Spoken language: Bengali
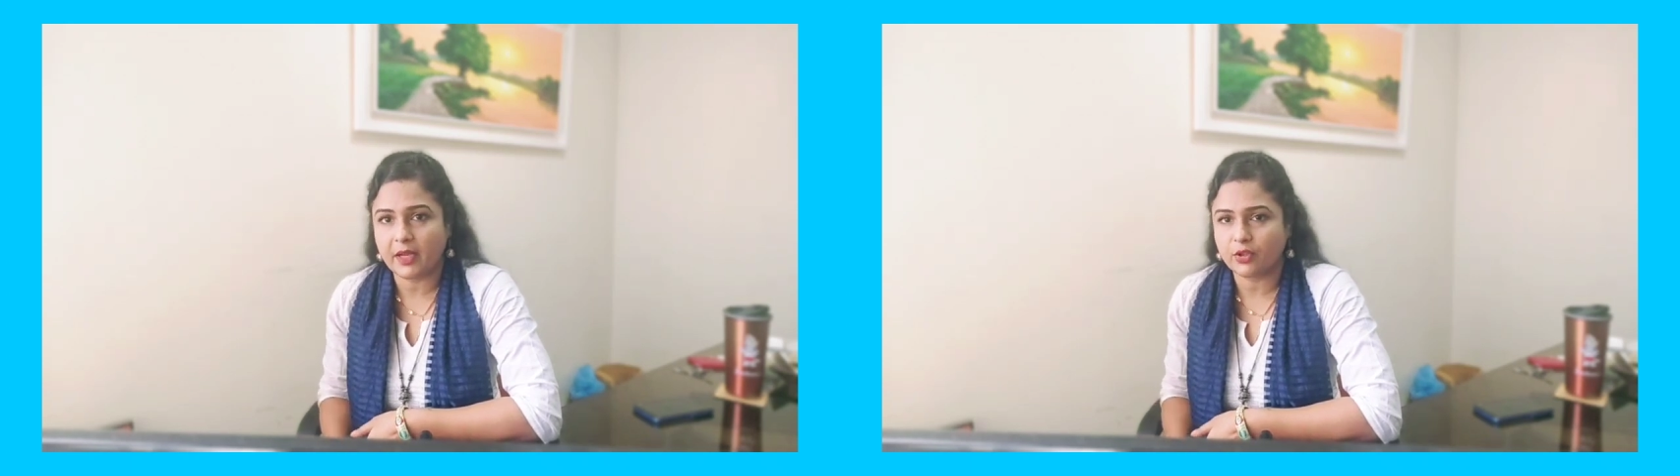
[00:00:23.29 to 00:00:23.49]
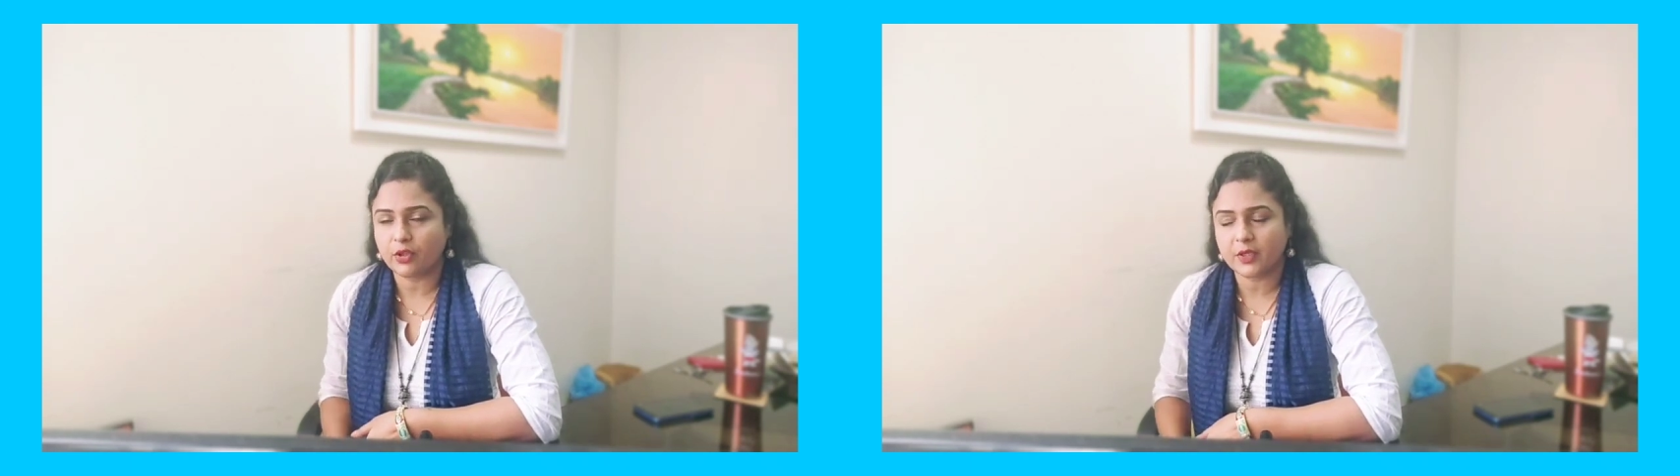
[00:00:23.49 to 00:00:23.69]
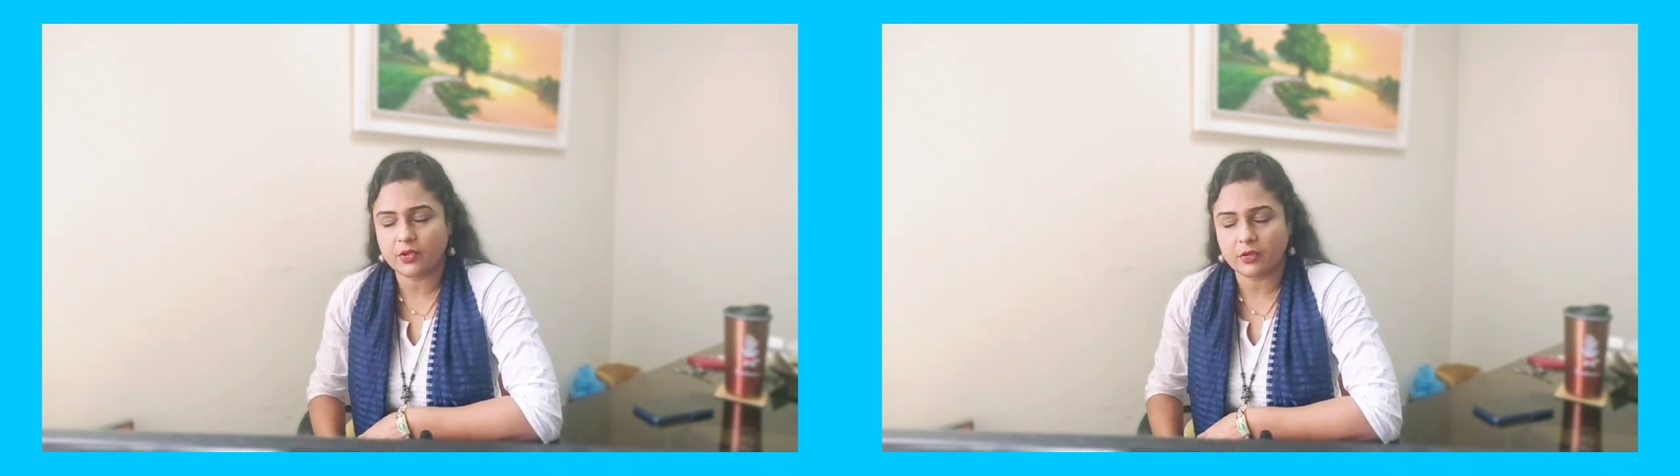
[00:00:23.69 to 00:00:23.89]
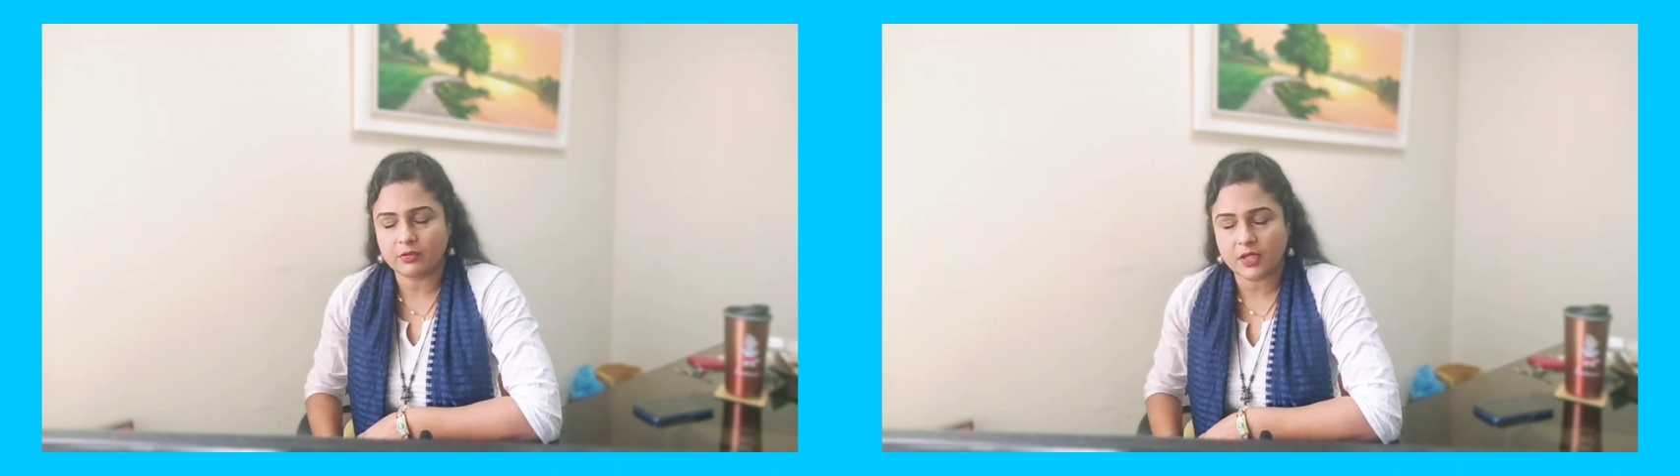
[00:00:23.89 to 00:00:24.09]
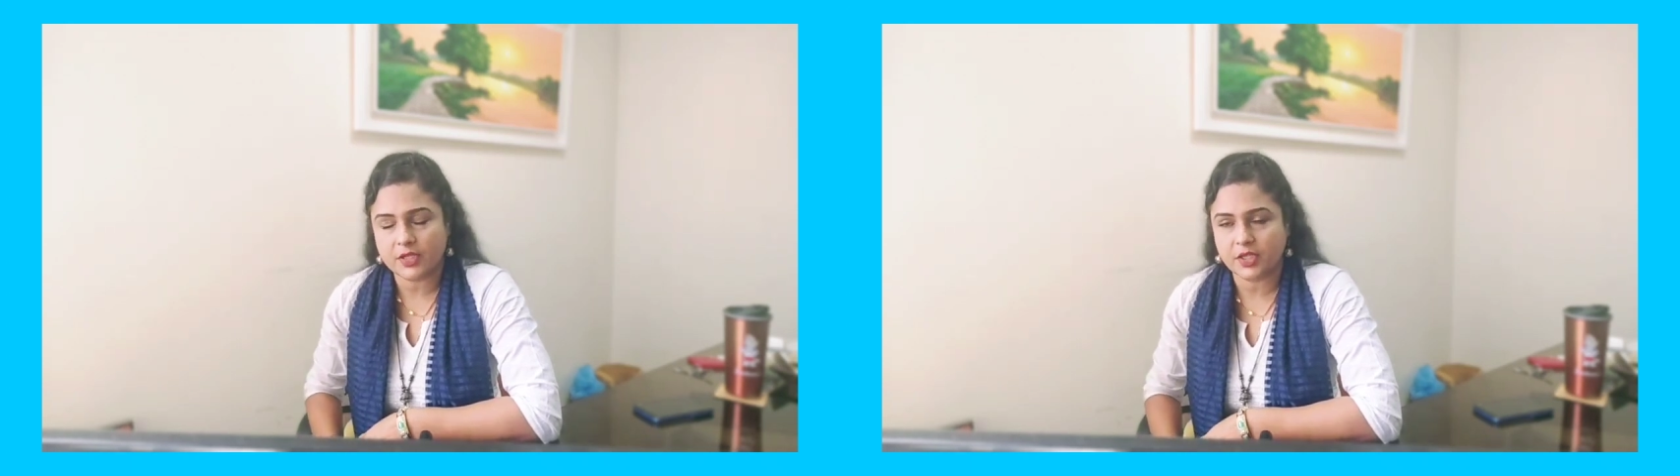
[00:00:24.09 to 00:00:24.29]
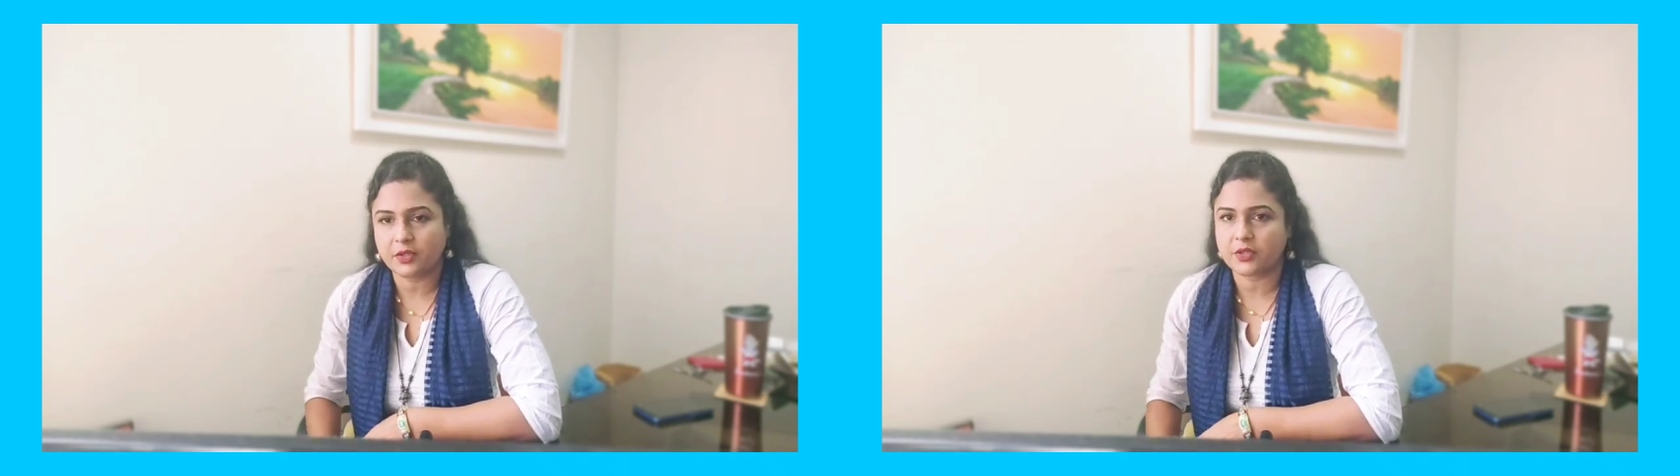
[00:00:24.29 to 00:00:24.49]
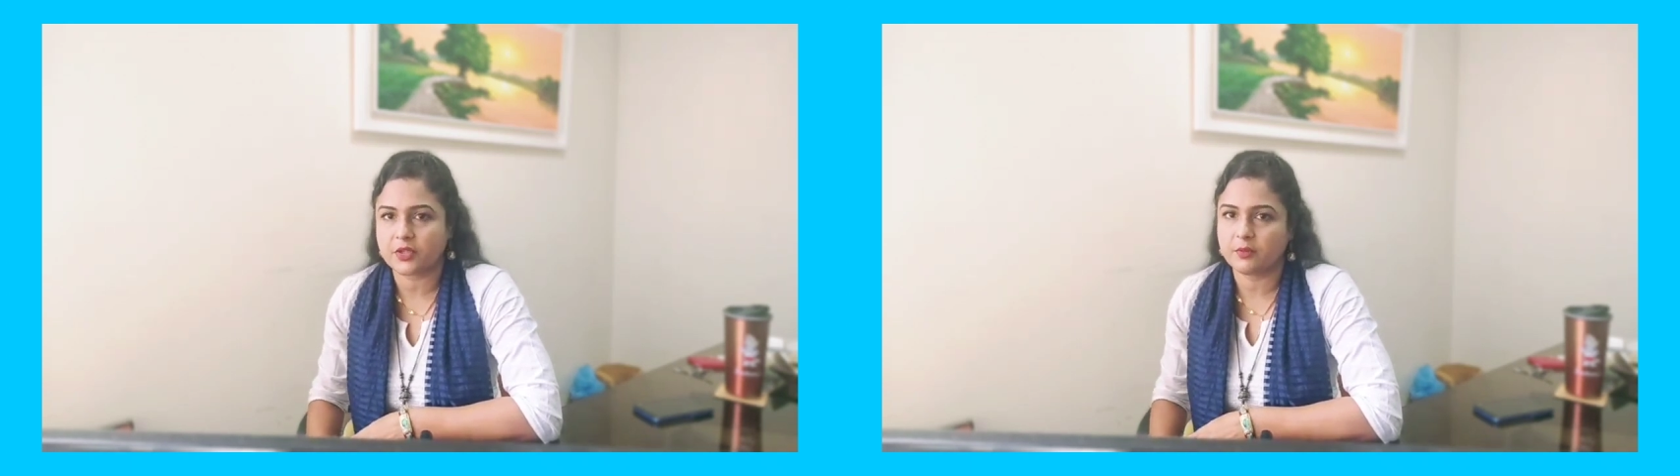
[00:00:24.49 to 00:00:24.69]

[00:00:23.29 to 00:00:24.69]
মাধ্যমে যতটা শীঘ্র